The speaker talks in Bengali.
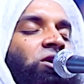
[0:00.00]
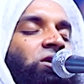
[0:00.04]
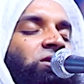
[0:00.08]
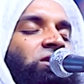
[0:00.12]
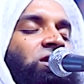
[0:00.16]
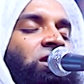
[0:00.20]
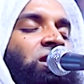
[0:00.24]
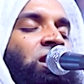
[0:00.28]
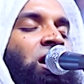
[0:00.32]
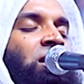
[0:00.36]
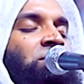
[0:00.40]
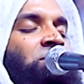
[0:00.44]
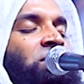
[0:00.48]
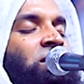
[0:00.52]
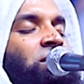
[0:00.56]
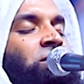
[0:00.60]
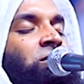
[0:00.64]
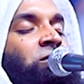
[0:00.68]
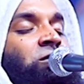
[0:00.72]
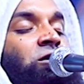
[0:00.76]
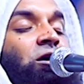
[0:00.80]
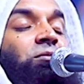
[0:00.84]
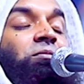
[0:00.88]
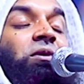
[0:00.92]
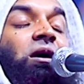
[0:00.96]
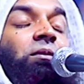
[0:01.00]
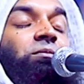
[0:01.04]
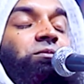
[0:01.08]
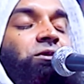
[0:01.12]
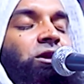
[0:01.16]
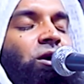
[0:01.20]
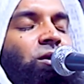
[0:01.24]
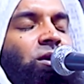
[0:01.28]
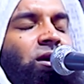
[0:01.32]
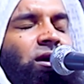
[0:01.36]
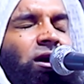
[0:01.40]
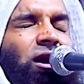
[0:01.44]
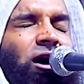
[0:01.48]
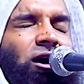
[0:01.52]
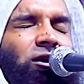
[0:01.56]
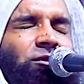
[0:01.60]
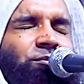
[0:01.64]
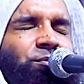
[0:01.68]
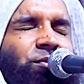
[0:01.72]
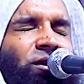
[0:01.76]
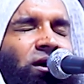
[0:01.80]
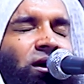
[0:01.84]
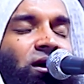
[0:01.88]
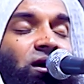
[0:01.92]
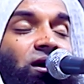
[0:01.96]
ময়দানে আমার জবাব দেওয়া
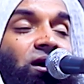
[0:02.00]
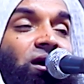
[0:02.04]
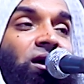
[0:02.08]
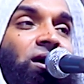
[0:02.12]
লাগবে